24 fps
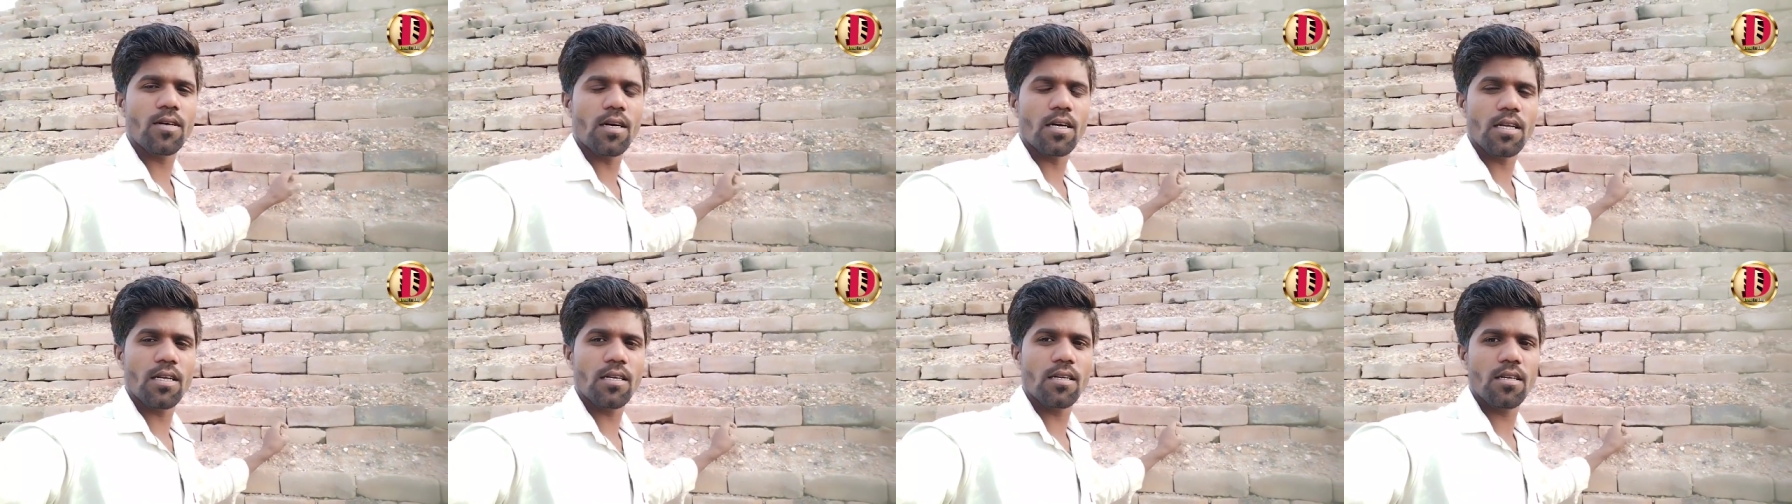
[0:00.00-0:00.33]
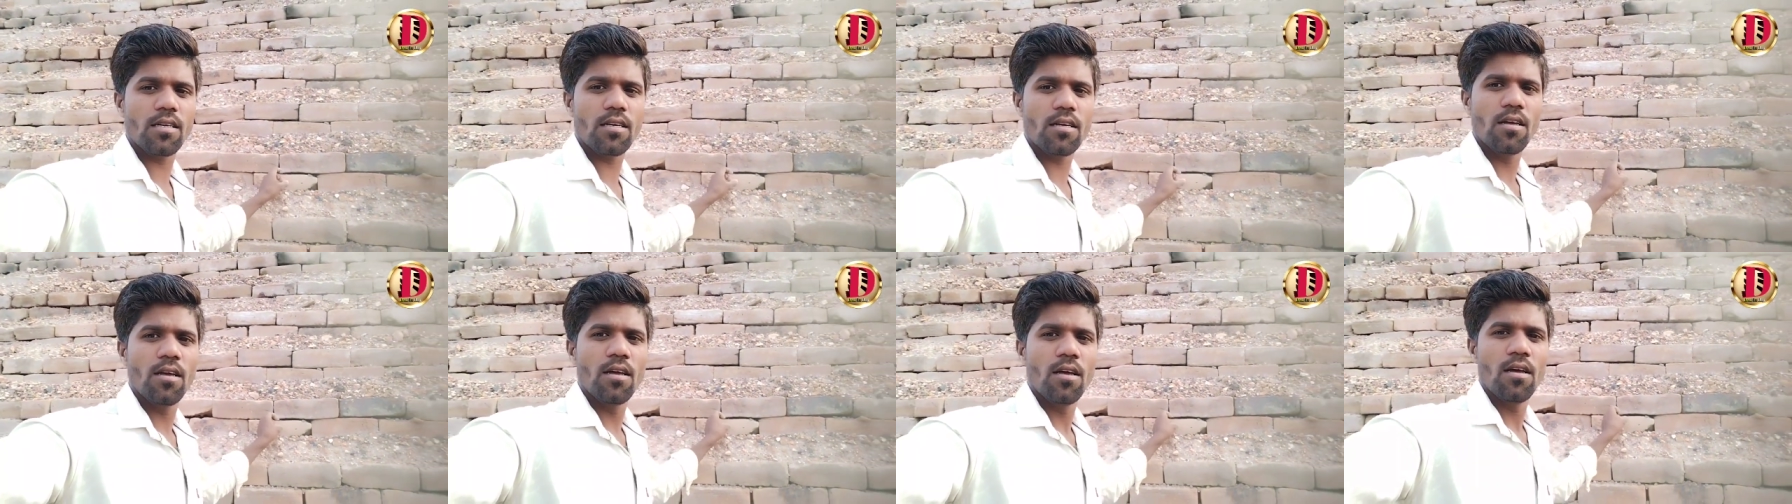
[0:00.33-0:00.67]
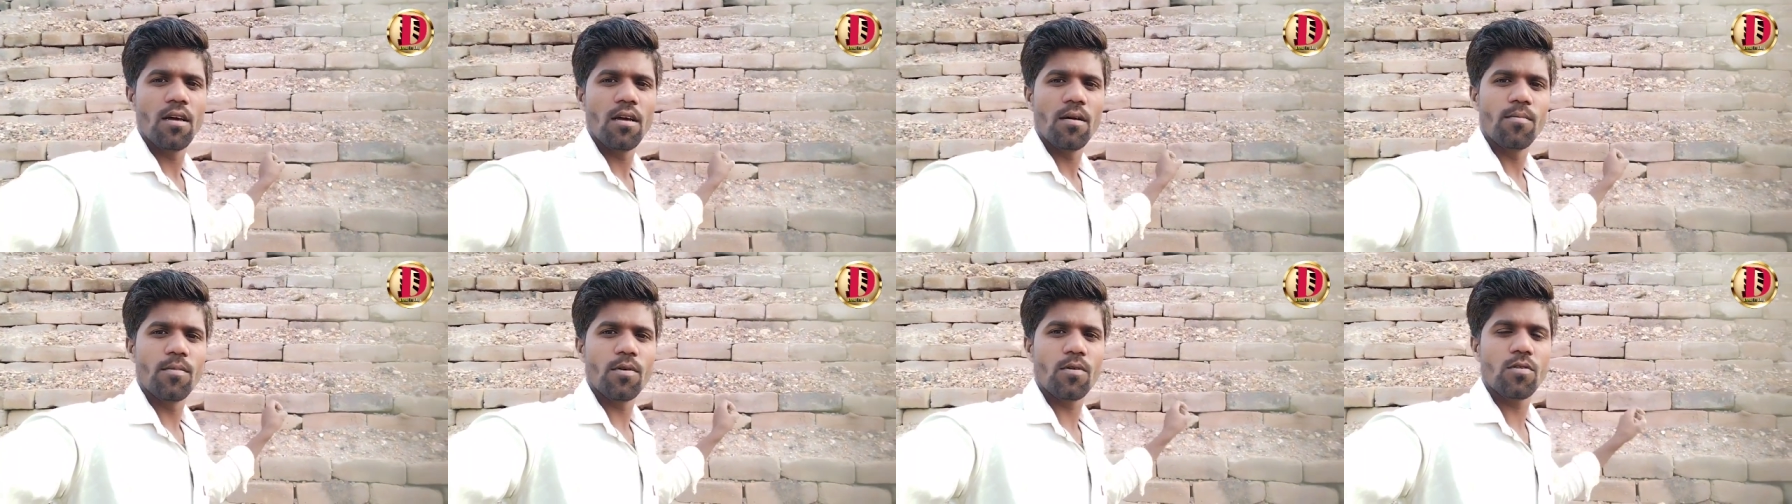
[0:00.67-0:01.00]
कटिंग की
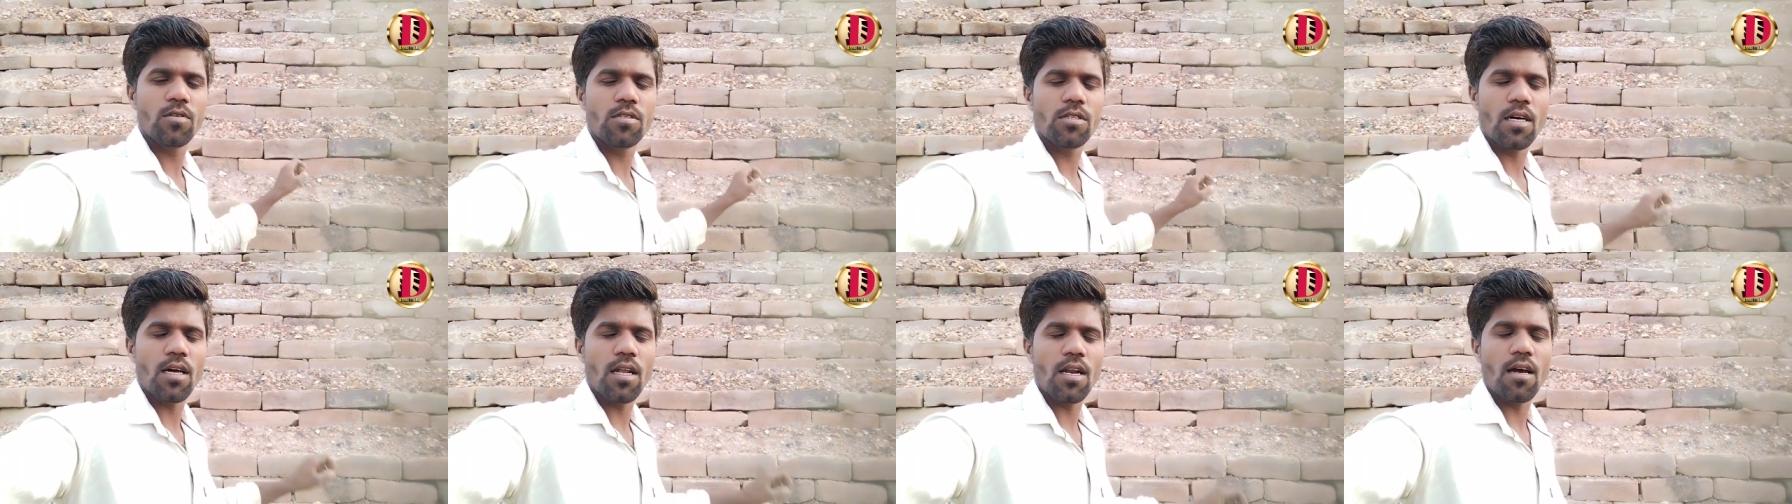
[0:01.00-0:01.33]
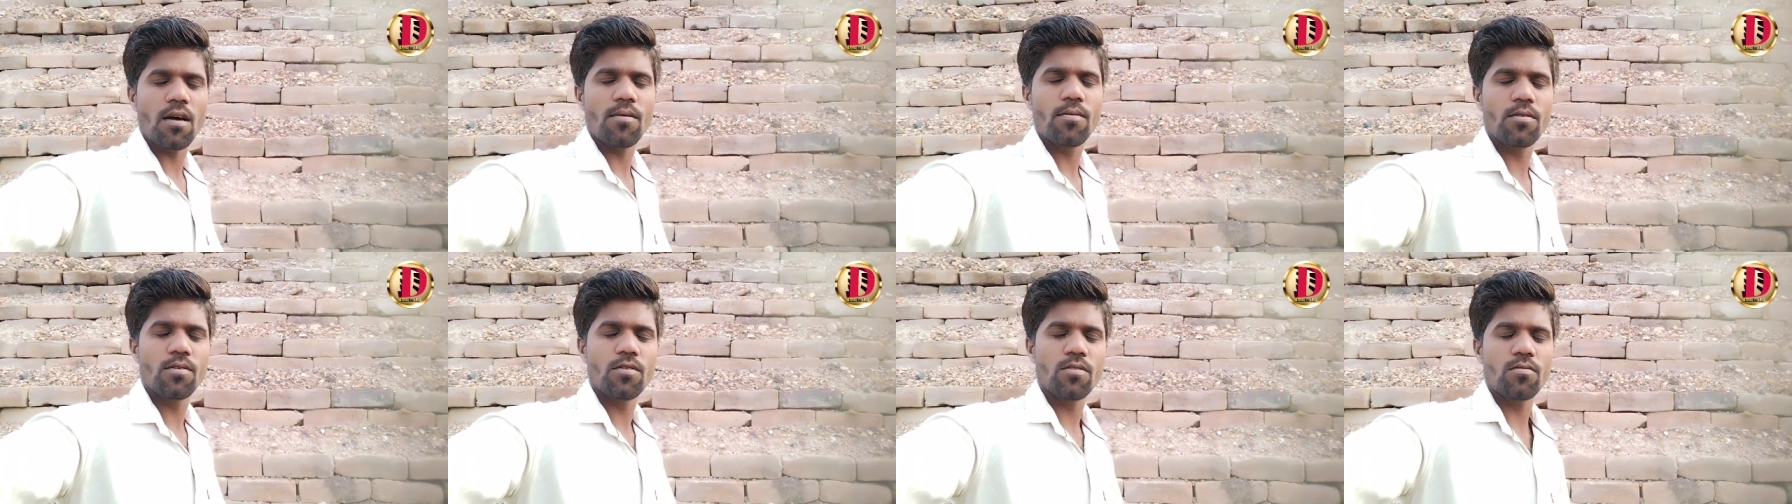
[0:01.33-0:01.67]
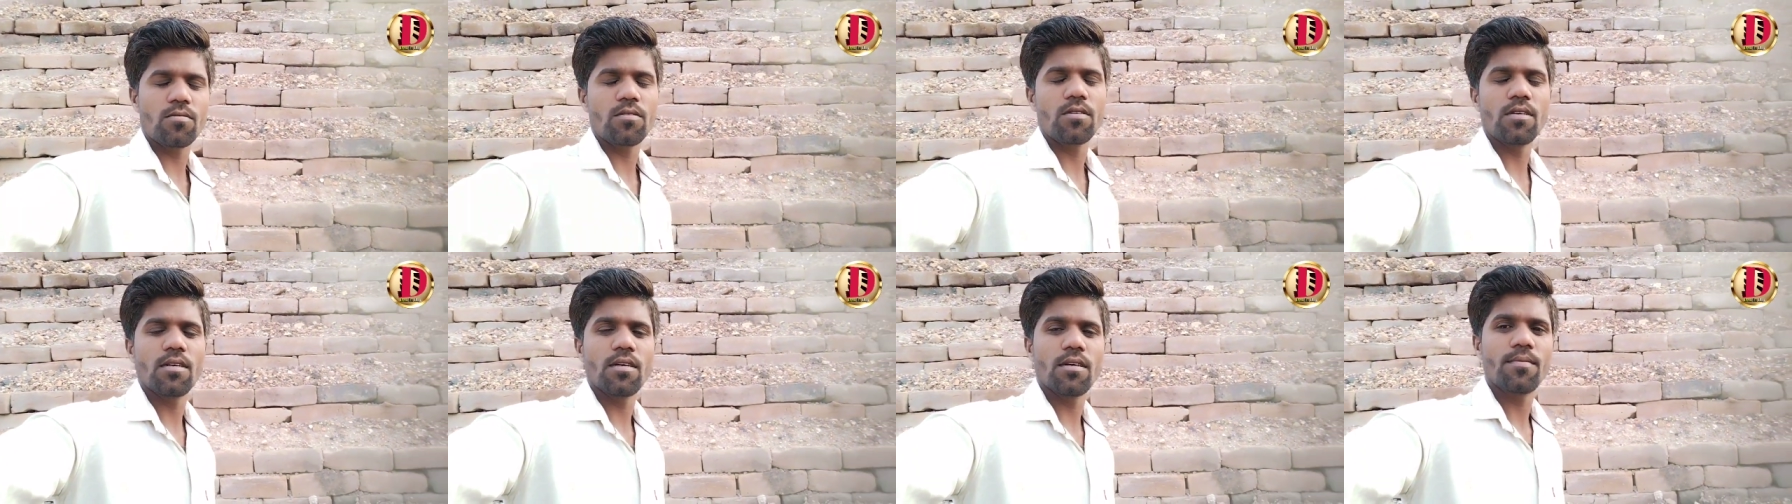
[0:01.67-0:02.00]
वो कुछ ख़राब हो
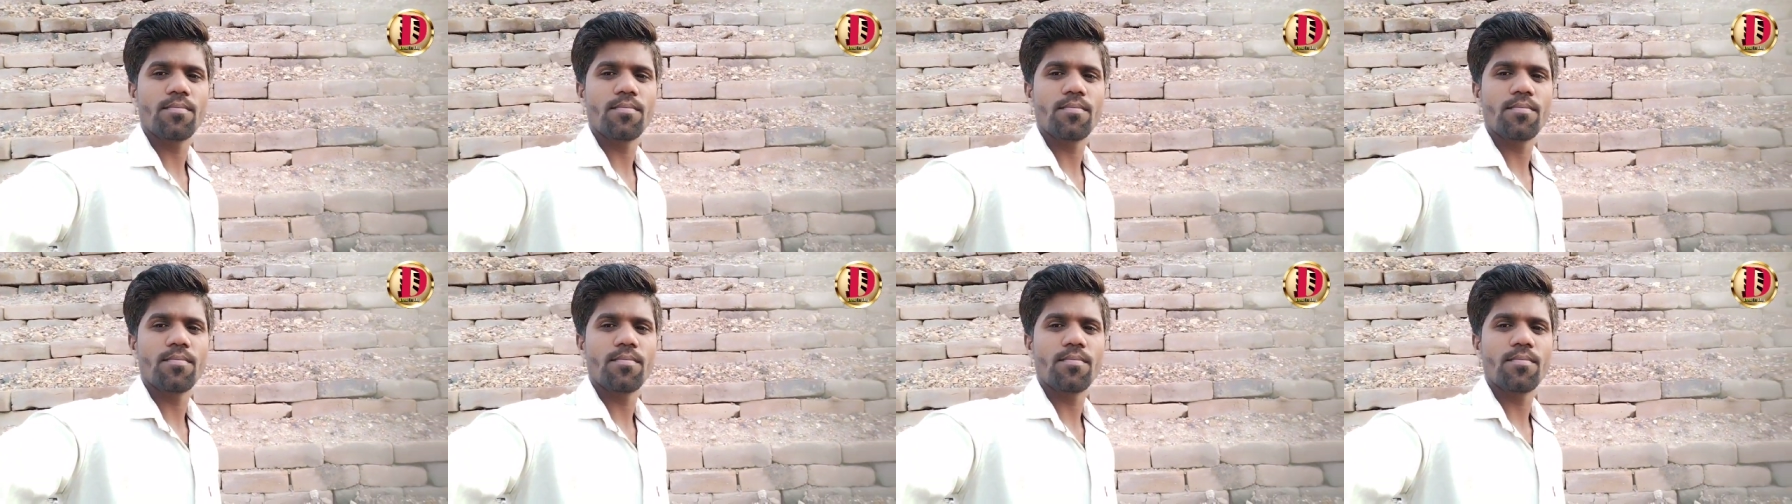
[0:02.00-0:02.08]
चुकी है